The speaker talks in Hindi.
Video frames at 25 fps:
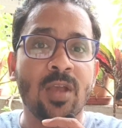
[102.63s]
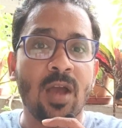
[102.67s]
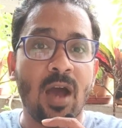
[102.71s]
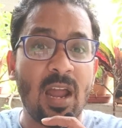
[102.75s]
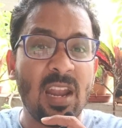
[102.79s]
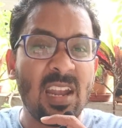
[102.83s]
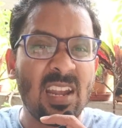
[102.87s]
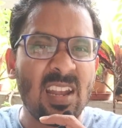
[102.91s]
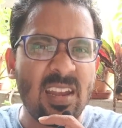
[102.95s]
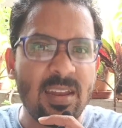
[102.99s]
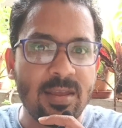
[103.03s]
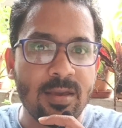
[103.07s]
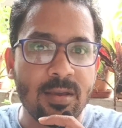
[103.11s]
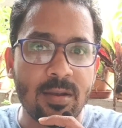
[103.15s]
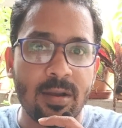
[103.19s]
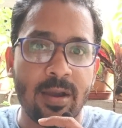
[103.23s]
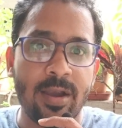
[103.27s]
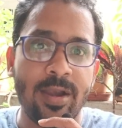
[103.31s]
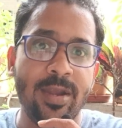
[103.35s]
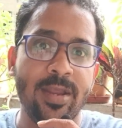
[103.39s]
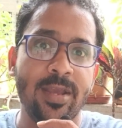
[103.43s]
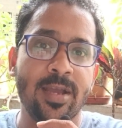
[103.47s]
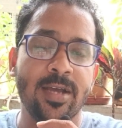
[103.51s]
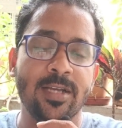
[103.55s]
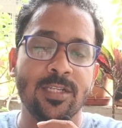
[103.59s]
अनक्लियर
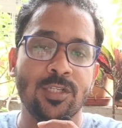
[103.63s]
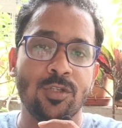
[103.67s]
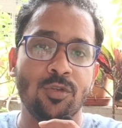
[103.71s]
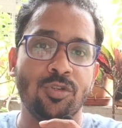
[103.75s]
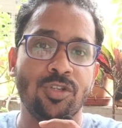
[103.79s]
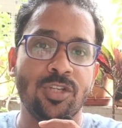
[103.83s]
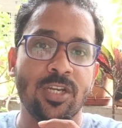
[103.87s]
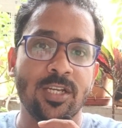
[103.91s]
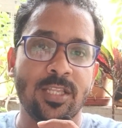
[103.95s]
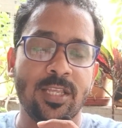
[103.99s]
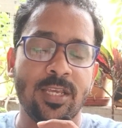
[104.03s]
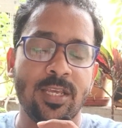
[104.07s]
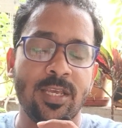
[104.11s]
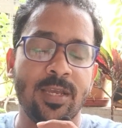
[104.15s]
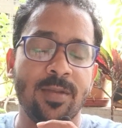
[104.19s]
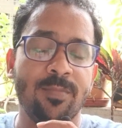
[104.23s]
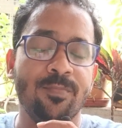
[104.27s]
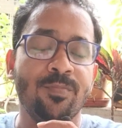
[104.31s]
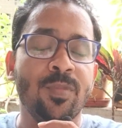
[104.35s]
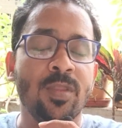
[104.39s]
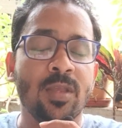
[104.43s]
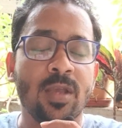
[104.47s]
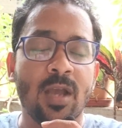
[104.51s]
आइडियाज़ हो जाते हैं